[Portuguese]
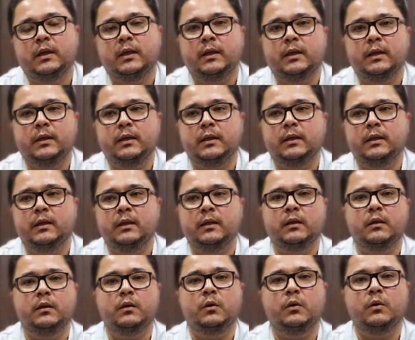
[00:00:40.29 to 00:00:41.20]

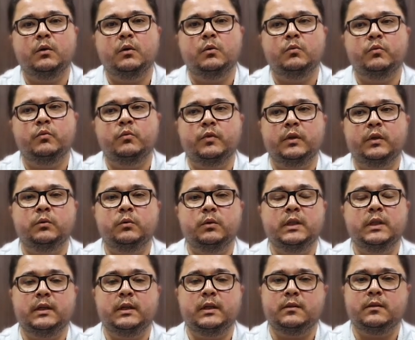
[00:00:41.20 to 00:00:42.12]
É, um fator
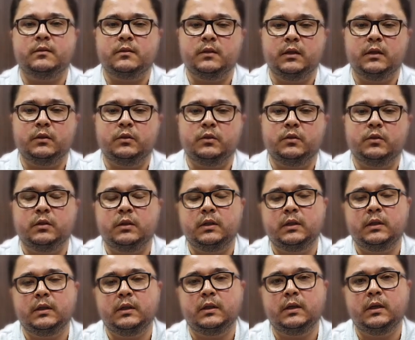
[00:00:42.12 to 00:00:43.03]
interessante
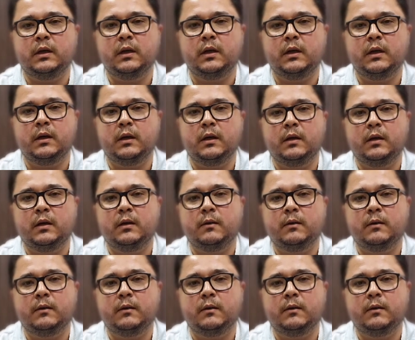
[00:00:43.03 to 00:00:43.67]
que a,